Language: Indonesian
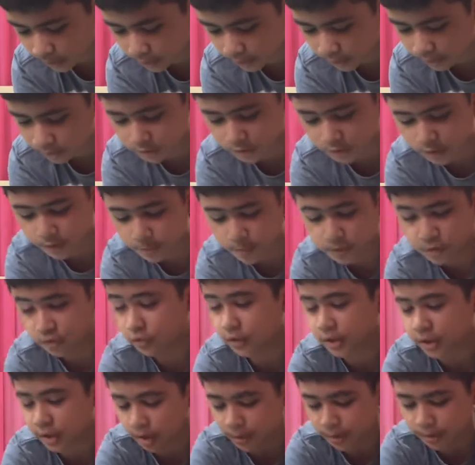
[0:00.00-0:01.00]
nggak usah
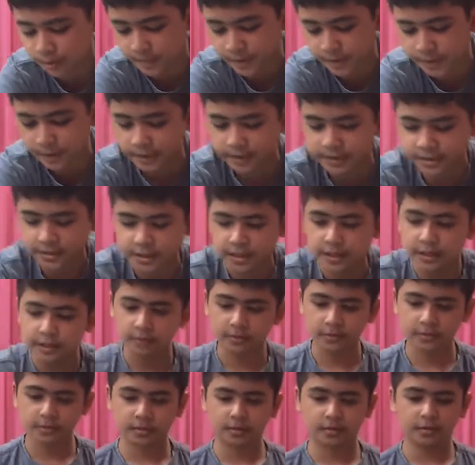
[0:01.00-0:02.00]
dimasukin nggak apa-apa ya guys ya
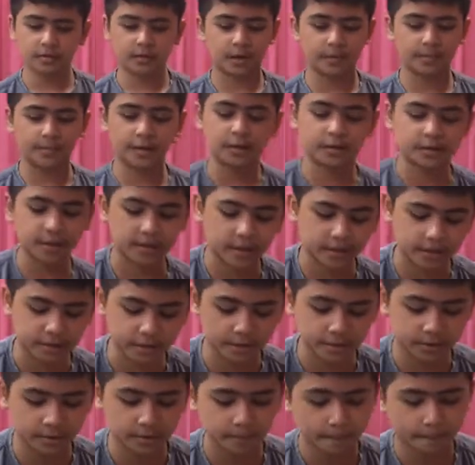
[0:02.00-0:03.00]
nggak berantakan
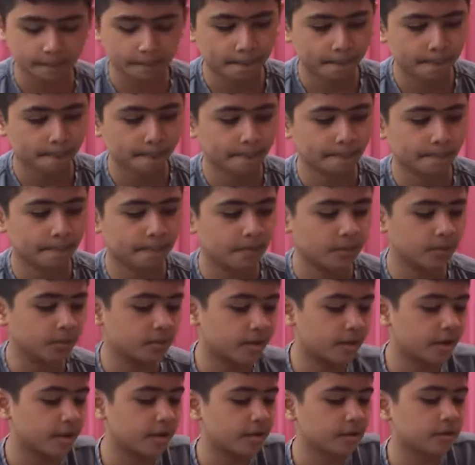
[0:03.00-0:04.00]
dikit
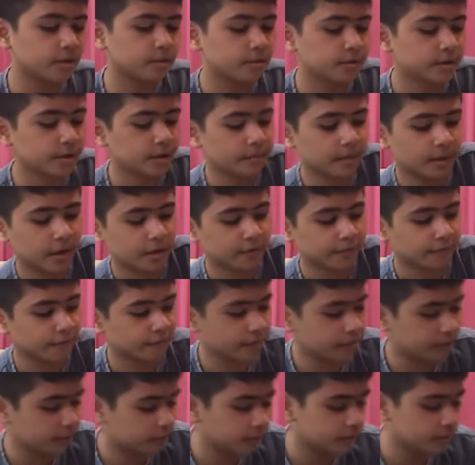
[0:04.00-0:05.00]
oke oh ya maaf
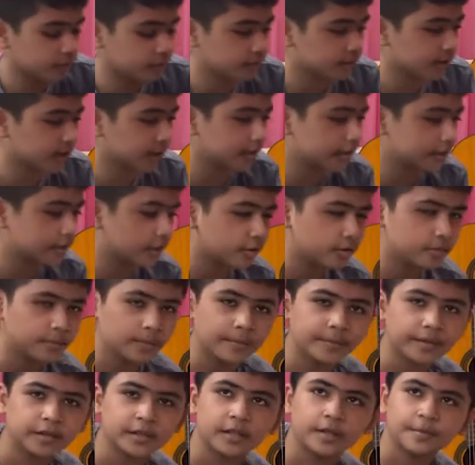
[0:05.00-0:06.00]
ini saya taruh
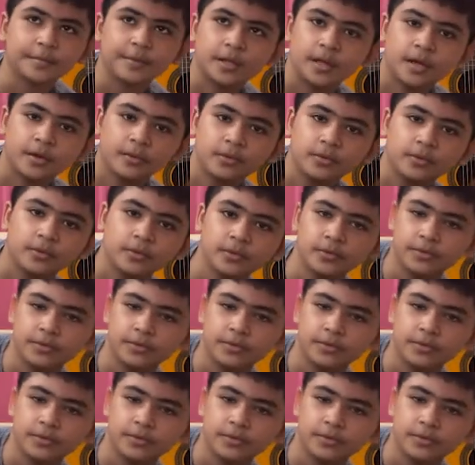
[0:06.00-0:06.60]
bawah terlebih dahulu